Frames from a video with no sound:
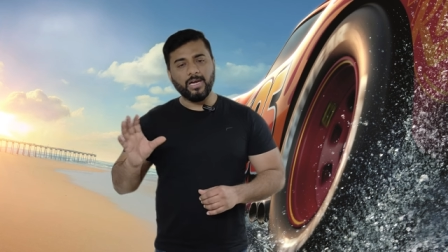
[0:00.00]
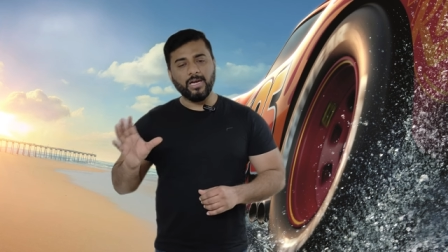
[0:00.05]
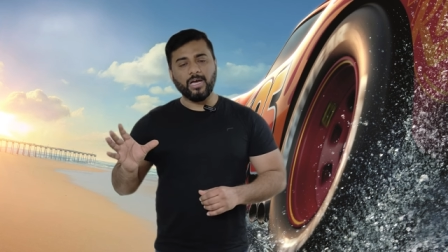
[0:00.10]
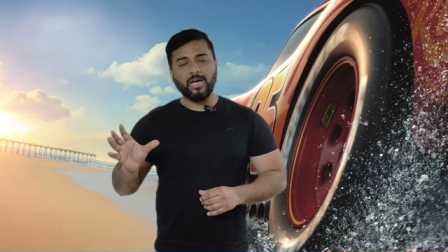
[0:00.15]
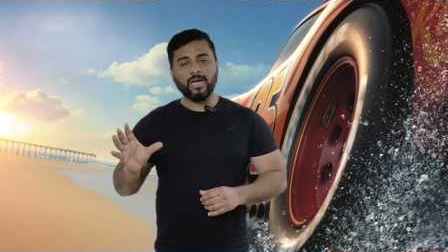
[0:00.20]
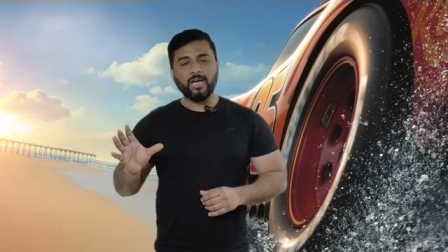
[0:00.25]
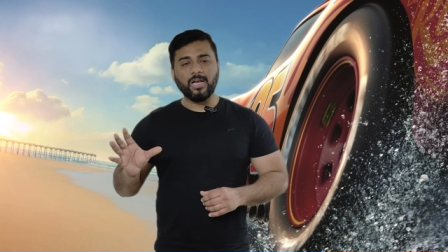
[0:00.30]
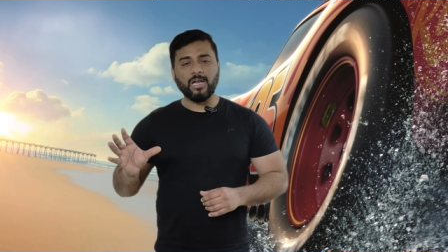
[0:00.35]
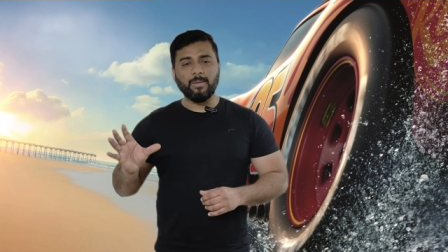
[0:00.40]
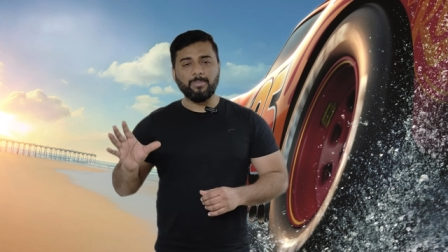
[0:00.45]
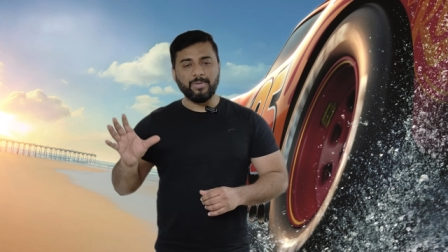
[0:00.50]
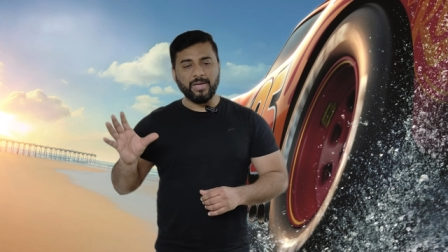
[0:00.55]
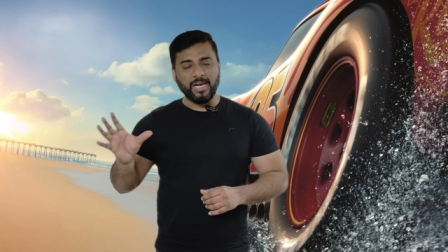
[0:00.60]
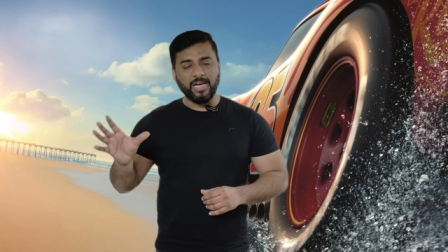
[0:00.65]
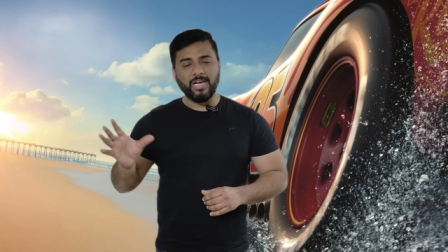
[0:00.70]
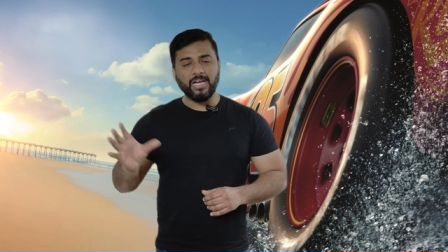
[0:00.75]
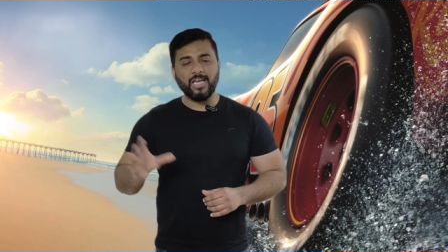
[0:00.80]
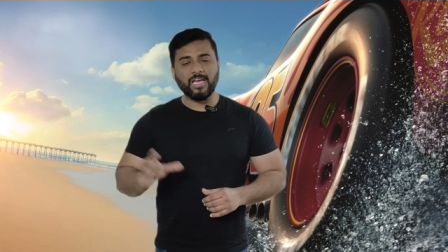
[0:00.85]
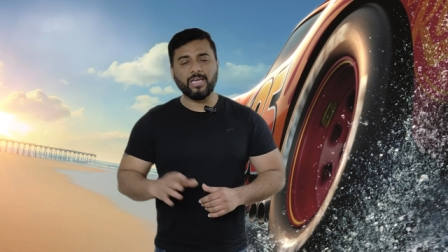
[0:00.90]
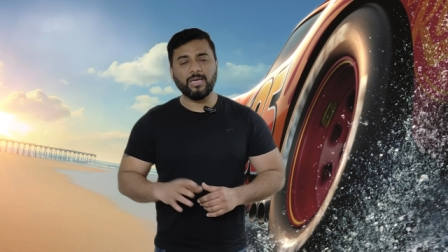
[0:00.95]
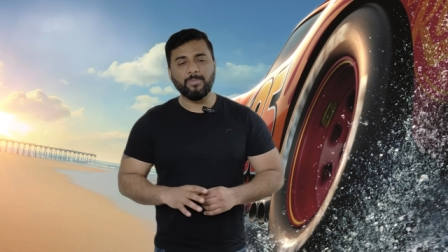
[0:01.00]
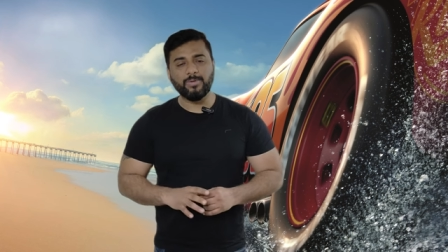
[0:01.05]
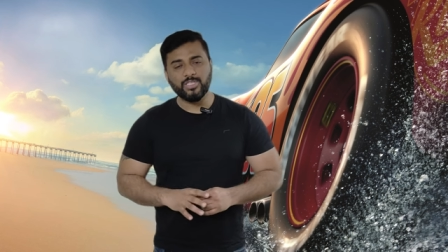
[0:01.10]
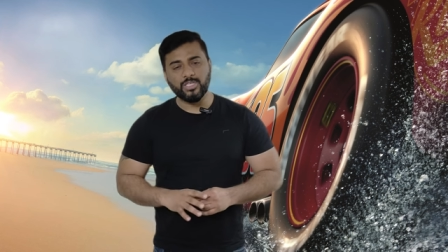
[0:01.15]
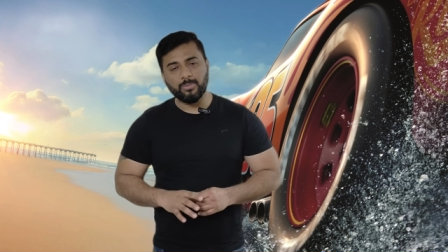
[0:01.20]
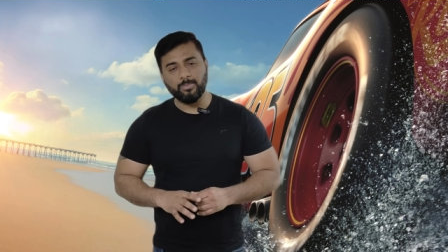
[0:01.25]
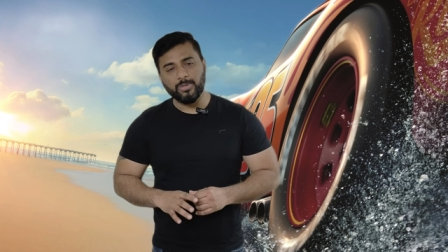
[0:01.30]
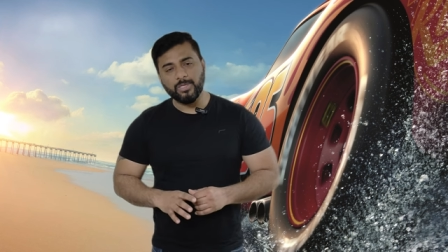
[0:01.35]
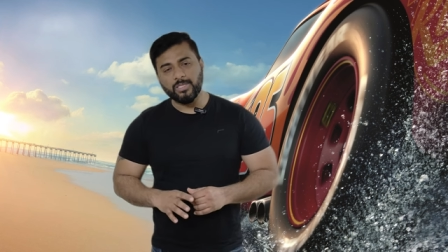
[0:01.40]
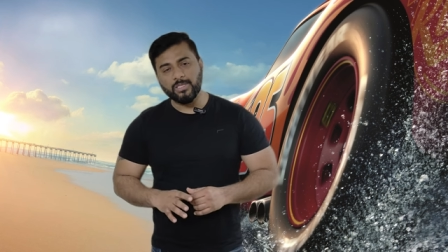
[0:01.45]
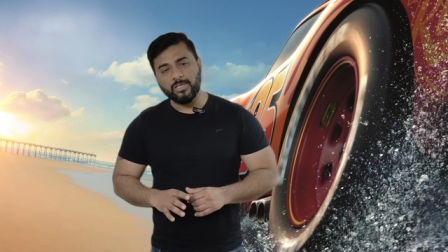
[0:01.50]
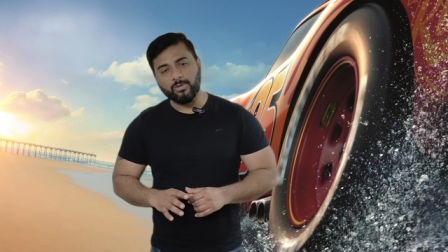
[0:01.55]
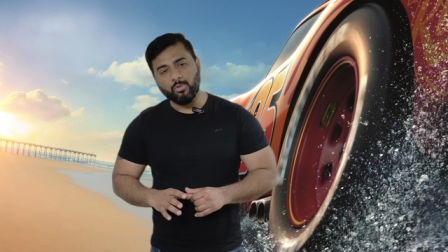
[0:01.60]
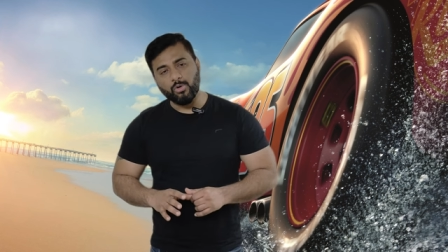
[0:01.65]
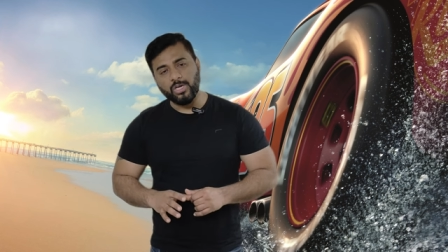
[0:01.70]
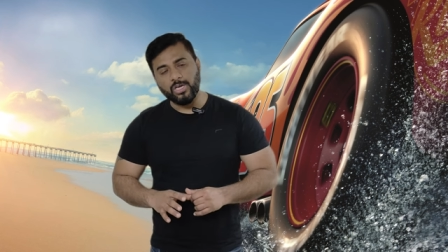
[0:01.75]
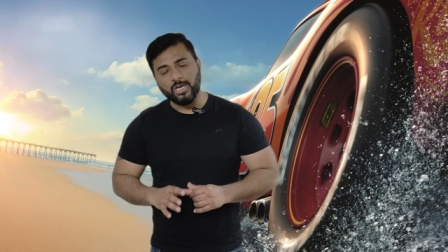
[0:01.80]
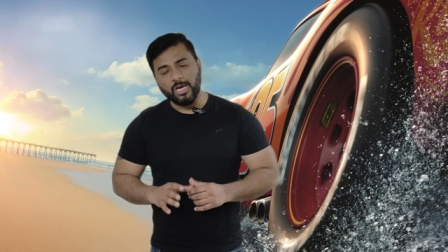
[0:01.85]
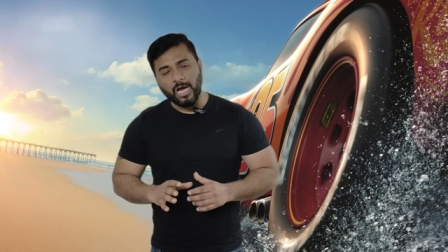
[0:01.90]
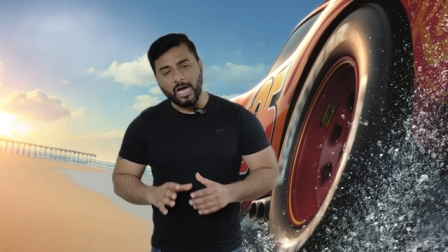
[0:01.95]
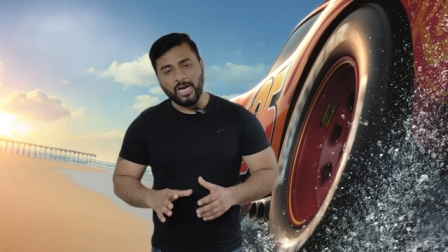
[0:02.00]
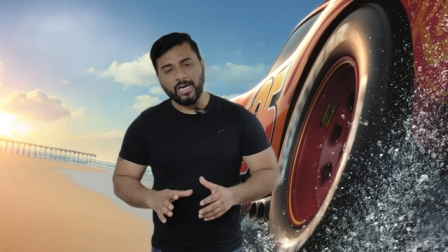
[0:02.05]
एंड अगर आप टेन लाख के बजट में कोई